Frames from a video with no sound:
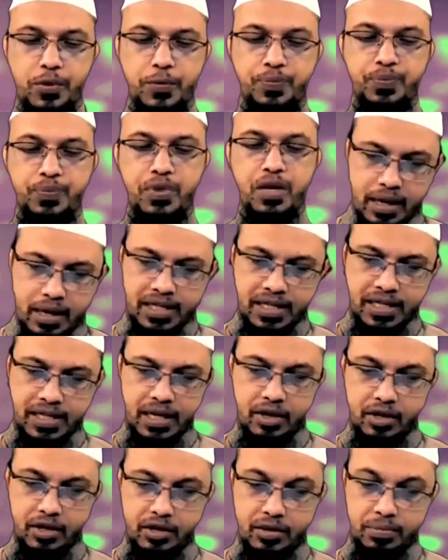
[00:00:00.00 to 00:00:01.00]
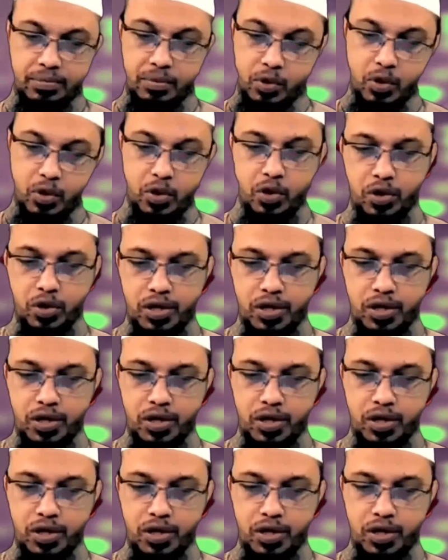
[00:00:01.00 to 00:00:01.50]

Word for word: বলুন নামাজের তেলাওয়াত ফুল